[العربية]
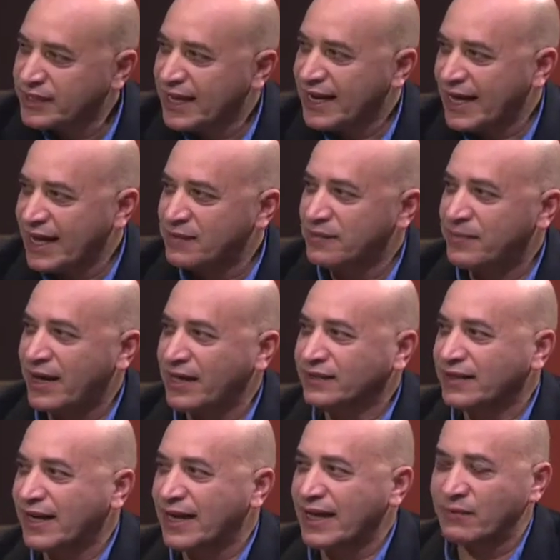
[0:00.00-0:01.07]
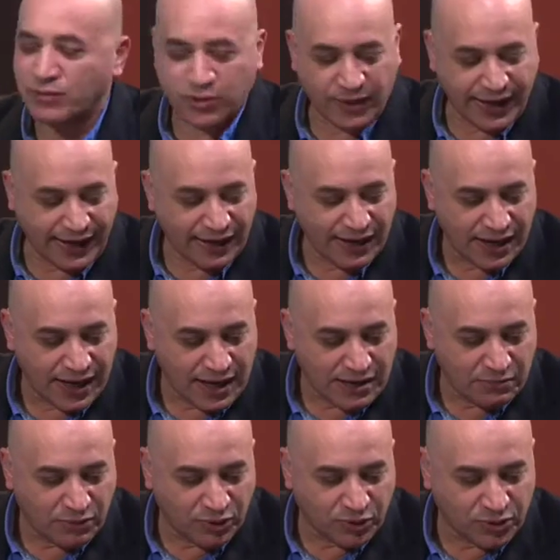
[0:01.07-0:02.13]
ده انا حابب اطرح كام سؤال
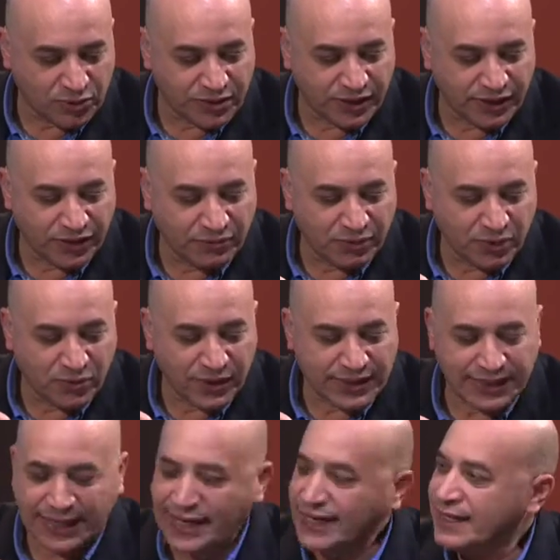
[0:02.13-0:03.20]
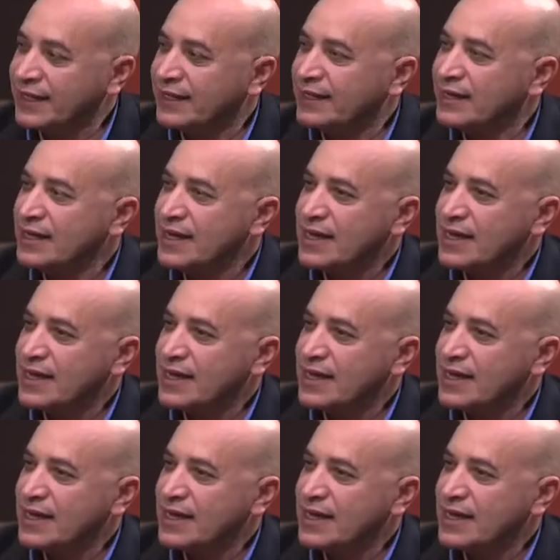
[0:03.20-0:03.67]
بخصوص النبوه دي لكن